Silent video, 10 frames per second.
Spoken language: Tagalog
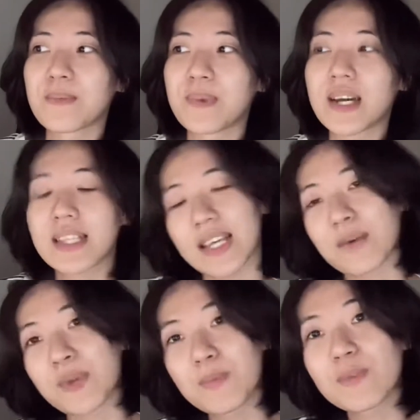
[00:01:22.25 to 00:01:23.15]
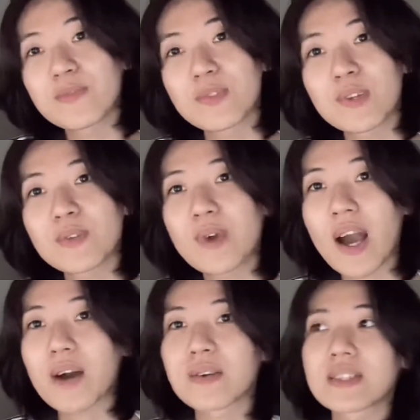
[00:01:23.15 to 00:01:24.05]
But yeah, we moved to a new
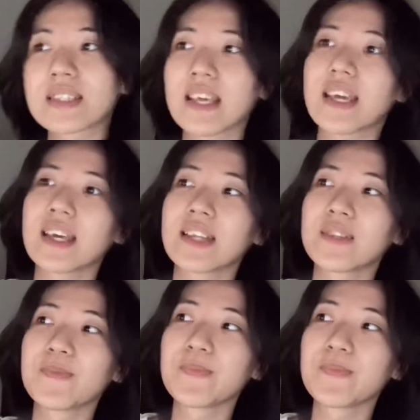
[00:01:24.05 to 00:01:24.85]
house and